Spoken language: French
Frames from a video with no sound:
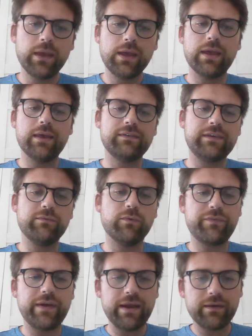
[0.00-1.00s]
Et ce qu'ils vont
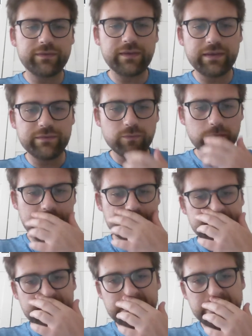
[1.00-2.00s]
faire, c'est qu'ils vont
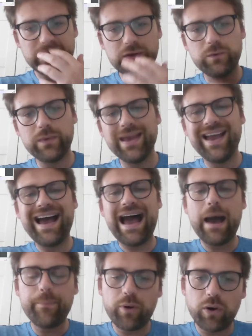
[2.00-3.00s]
essayer de lui
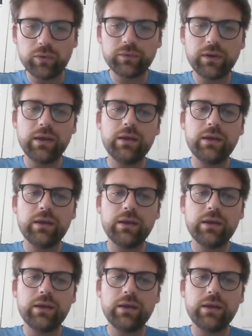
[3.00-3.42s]
apprendre